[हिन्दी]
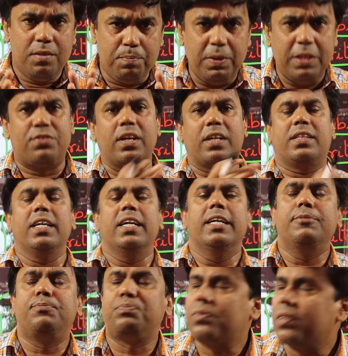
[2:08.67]
बन सकते
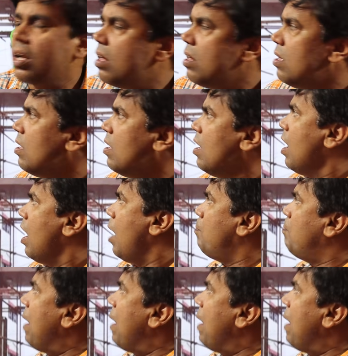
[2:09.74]
हैं अब